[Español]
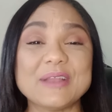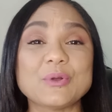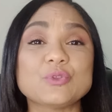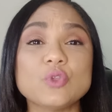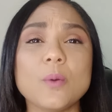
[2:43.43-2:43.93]

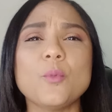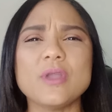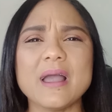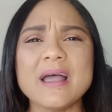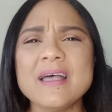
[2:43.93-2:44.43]
Los dos
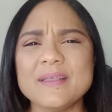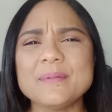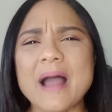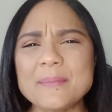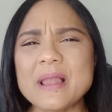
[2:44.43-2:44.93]
voy a
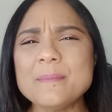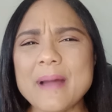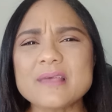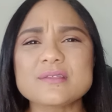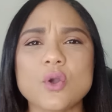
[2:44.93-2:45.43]
hablar
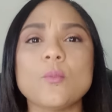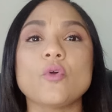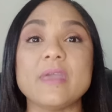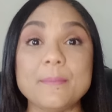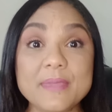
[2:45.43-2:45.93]
más como
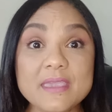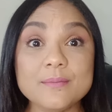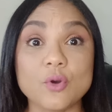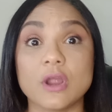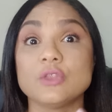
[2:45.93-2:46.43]
de mí
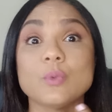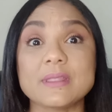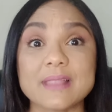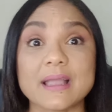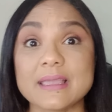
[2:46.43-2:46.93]
porque él no
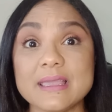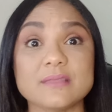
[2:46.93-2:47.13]
está aquí,